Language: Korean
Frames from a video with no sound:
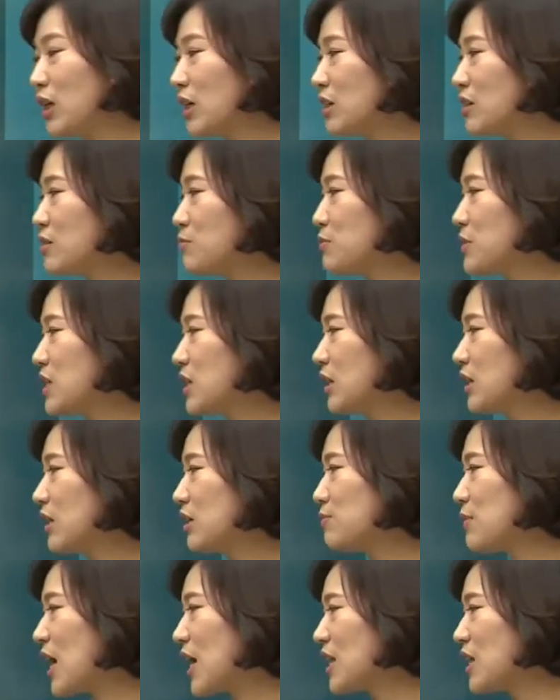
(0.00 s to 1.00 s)
음식을
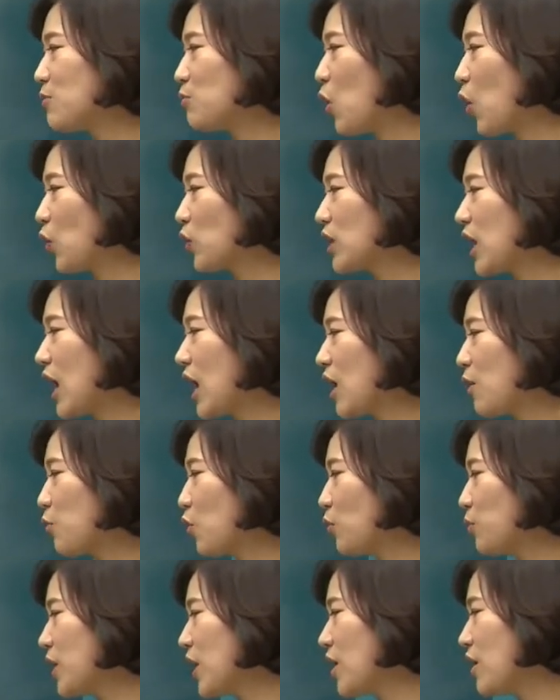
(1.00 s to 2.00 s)
많이 먹다가
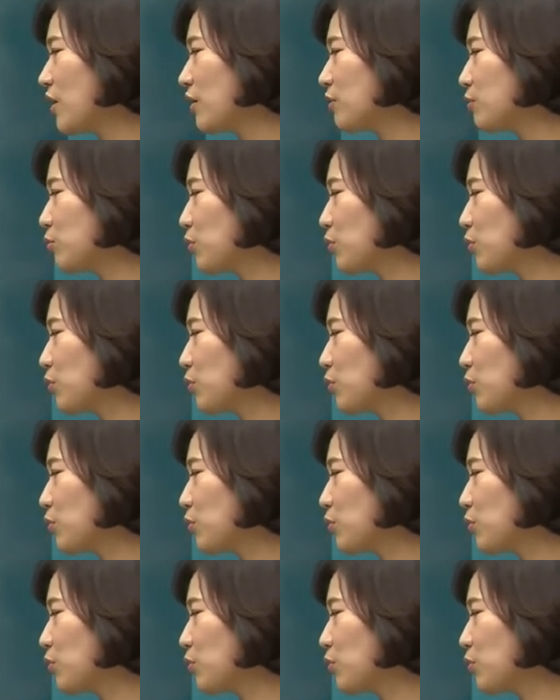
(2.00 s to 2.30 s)
보면